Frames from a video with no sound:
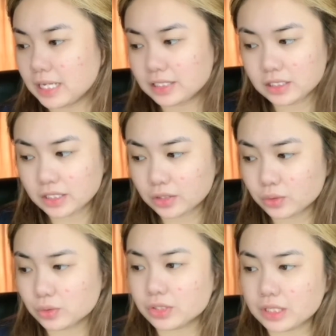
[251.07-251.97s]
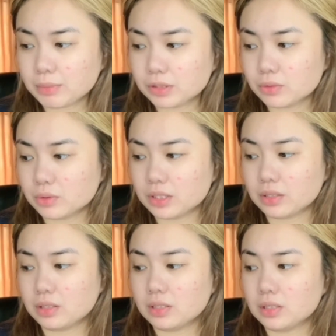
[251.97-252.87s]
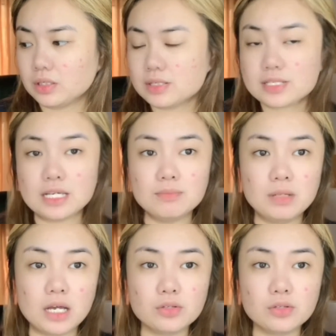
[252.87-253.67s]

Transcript: hindi na ito yung ginamit kong sunblock.